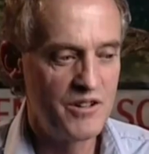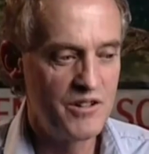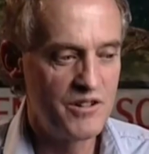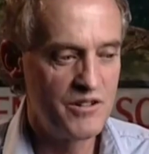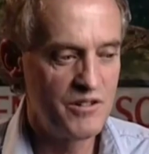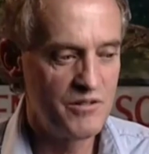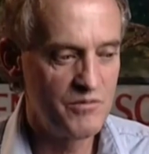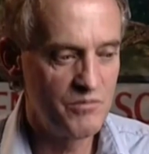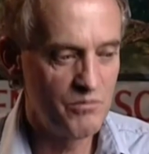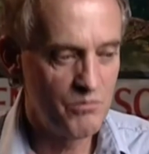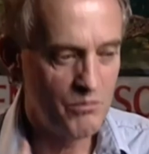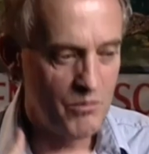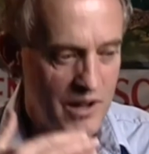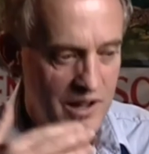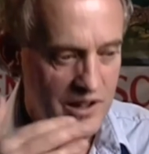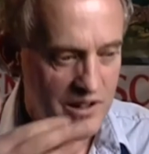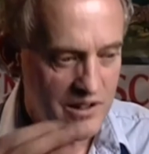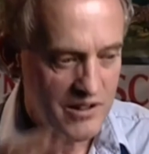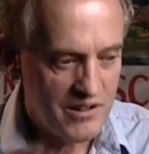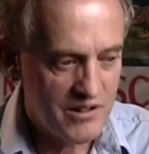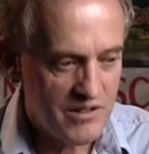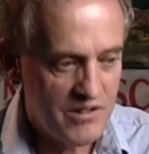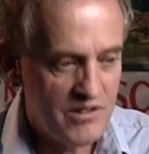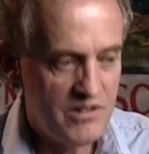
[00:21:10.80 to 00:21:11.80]
Mais
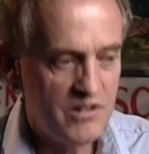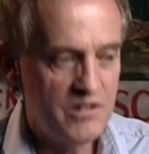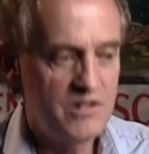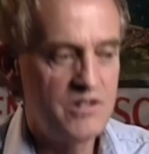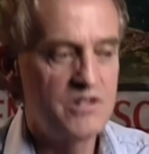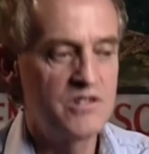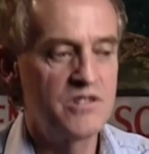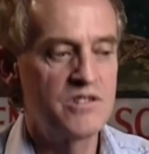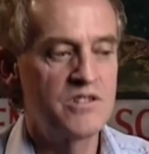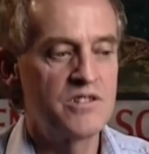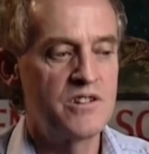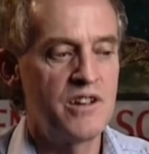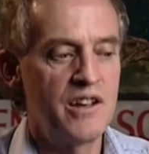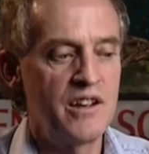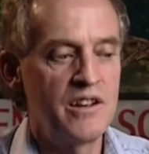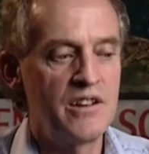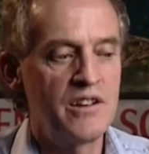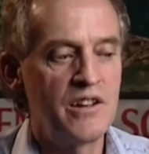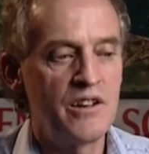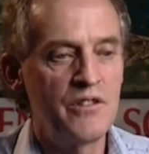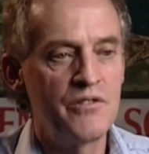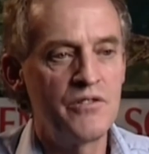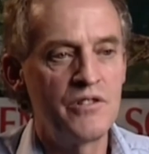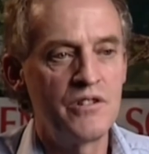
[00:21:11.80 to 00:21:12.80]
il n'a pas pu fournir
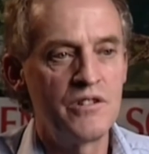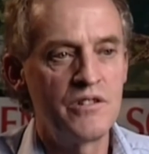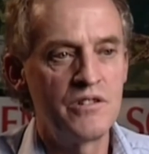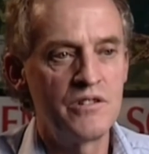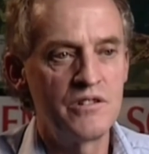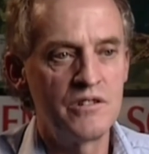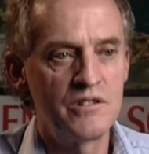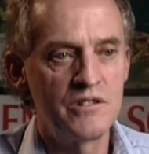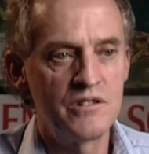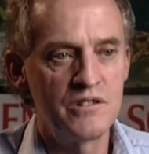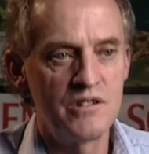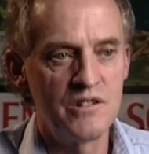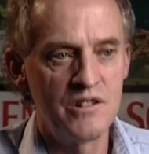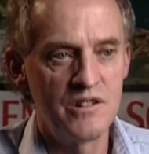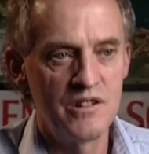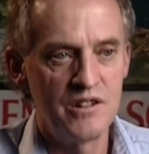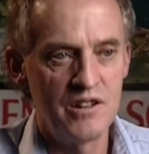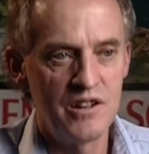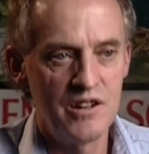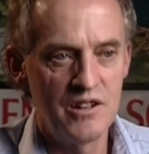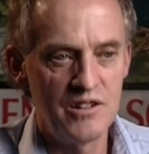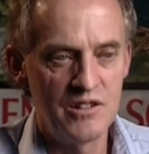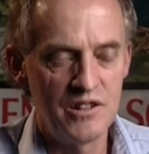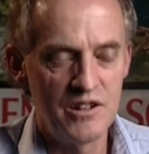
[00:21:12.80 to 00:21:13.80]
d'efforts prolongés
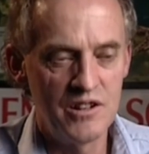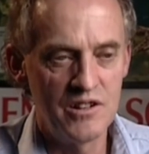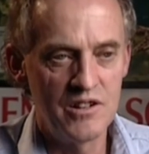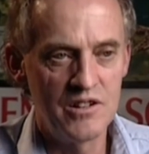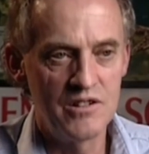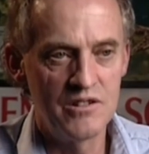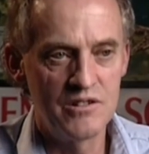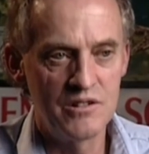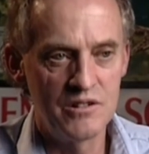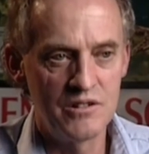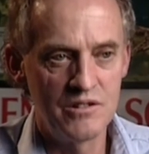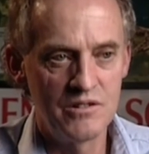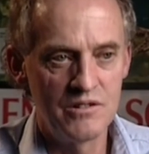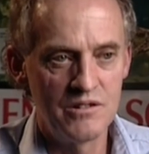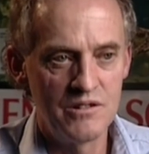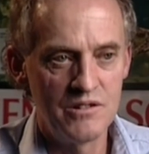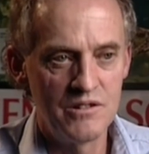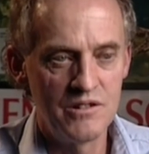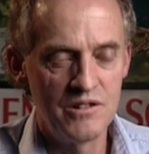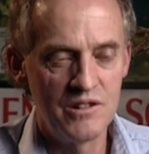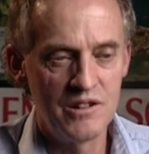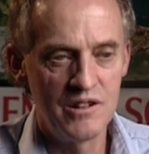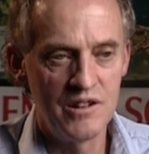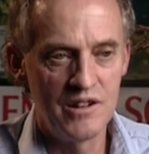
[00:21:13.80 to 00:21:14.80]
et par
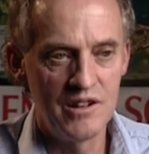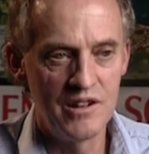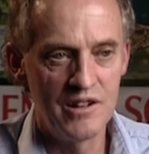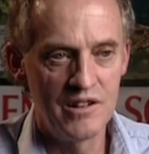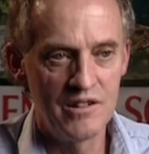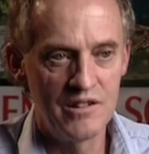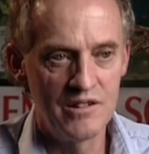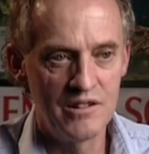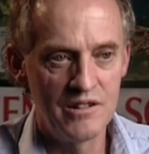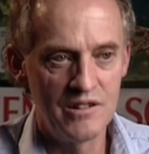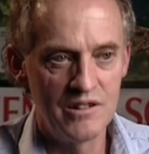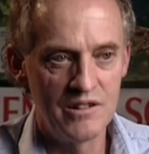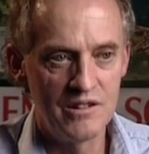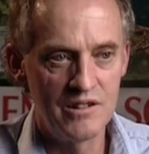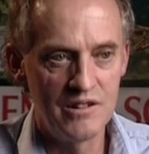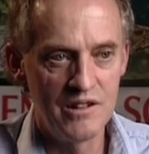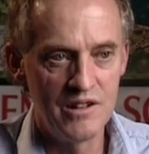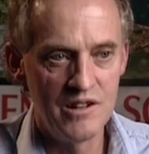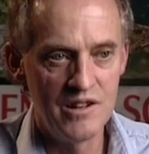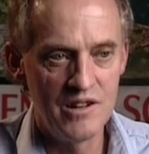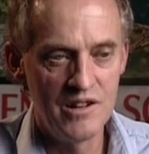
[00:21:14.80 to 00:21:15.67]
conséquent, il n'a pas gagné.